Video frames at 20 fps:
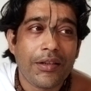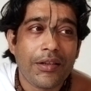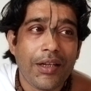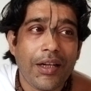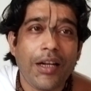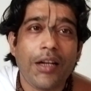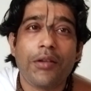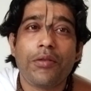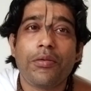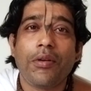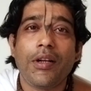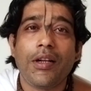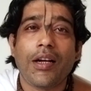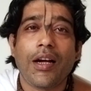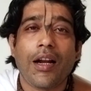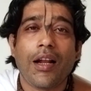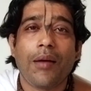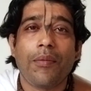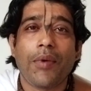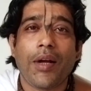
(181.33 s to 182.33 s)
ছেলের শরীর
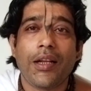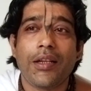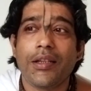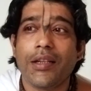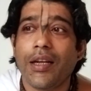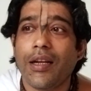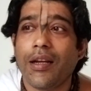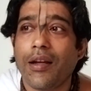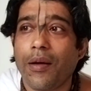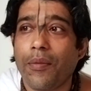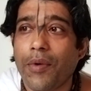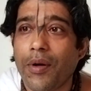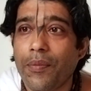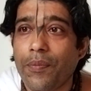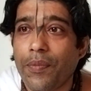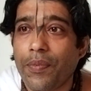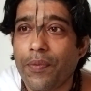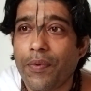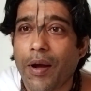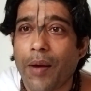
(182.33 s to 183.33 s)
খারাপ আজকে আমার
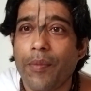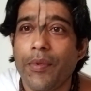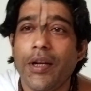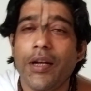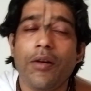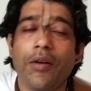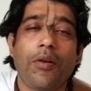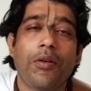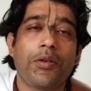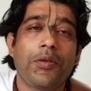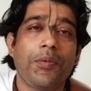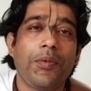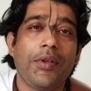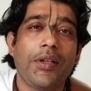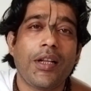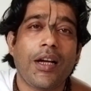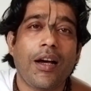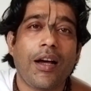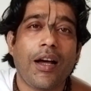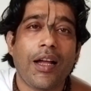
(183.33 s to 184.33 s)
ফ্যামিলির
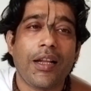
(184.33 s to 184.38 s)
অসুবিধা